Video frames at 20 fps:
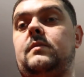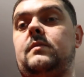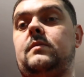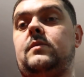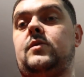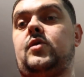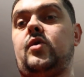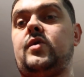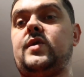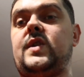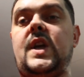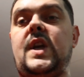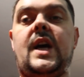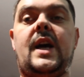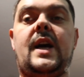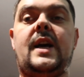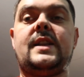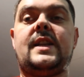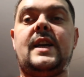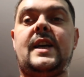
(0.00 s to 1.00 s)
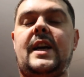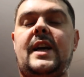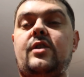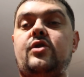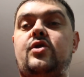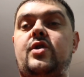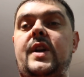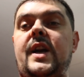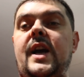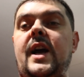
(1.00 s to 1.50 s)
Друзья, это,
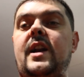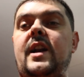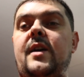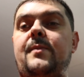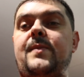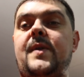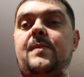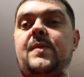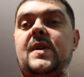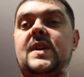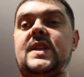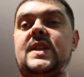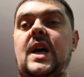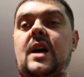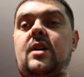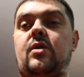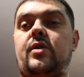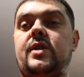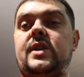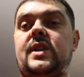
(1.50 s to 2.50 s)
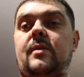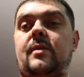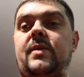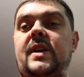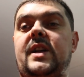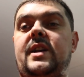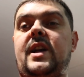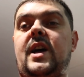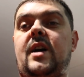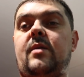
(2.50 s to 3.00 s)
короче, реально пипец какой-то,
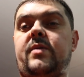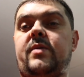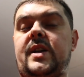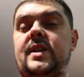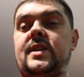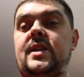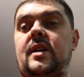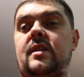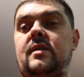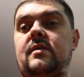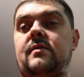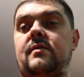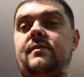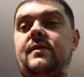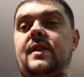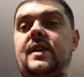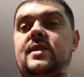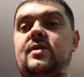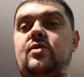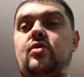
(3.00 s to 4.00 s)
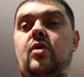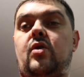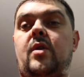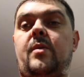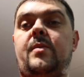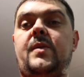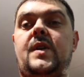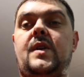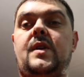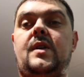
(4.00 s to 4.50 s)
блин. Я обрызгал весь
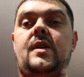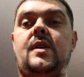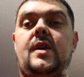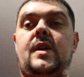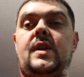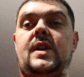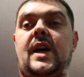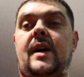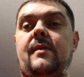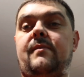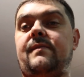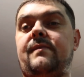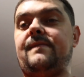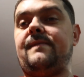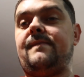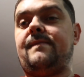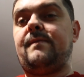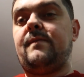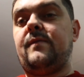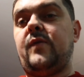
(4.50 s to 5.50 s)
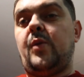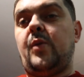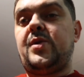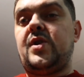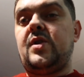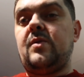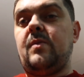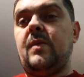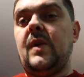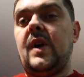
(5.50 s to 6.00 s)
дом и там, в
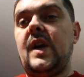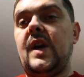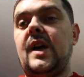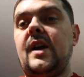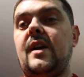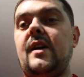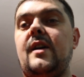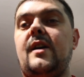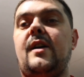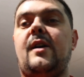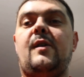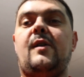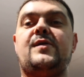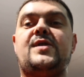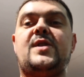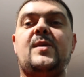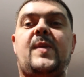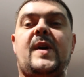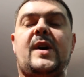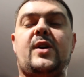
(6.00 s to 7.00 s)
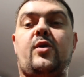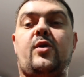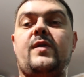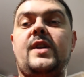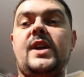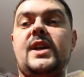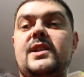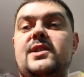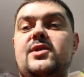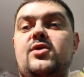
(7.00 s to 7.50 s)
общем, э, все
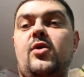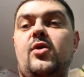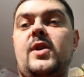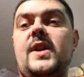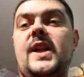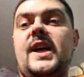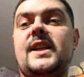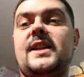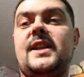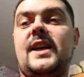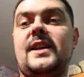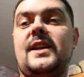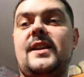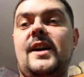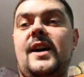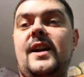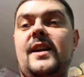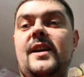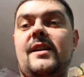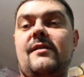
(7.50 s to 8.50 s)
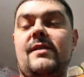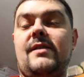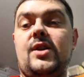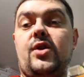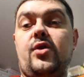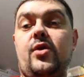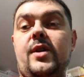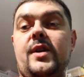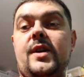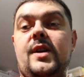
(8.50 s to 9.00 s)
покровные стекла и так далее
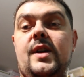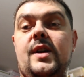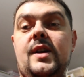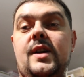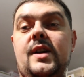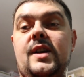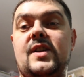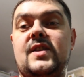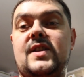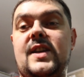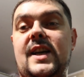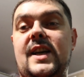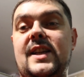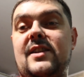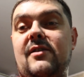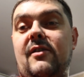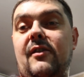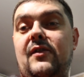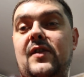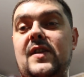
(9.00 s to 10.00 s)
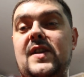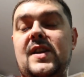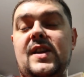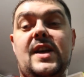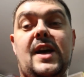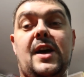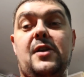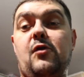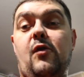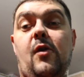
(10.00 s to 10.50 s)
водой из-за этого
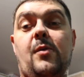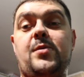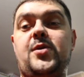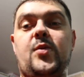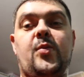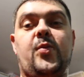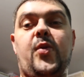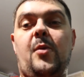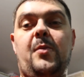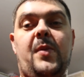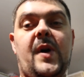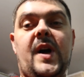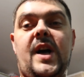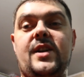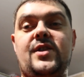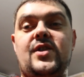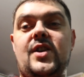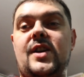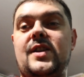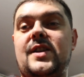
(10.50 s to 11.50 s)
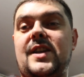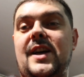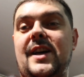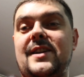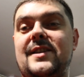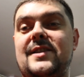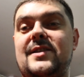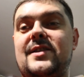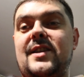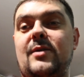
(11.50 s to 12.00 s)
фитинга. Ну, в общем, помпа качает как
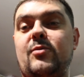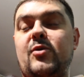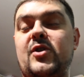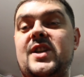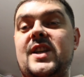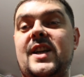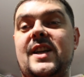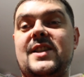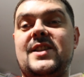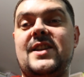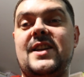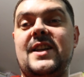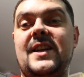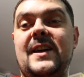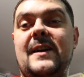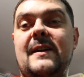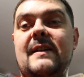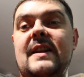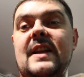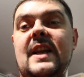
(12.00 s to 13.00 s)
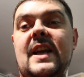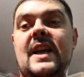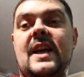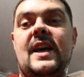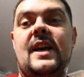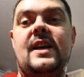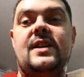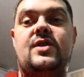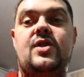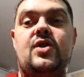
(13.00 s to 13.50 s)
сумасшедшая.
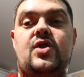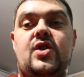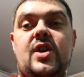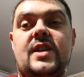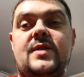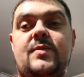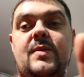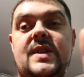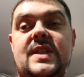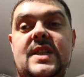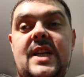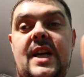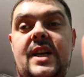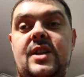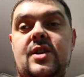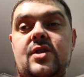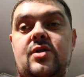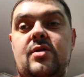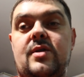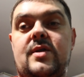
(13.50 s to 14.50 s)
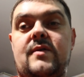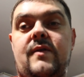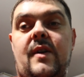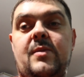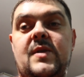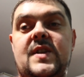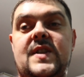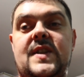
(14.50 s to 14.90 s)
Сейчас мы знаете, что с вами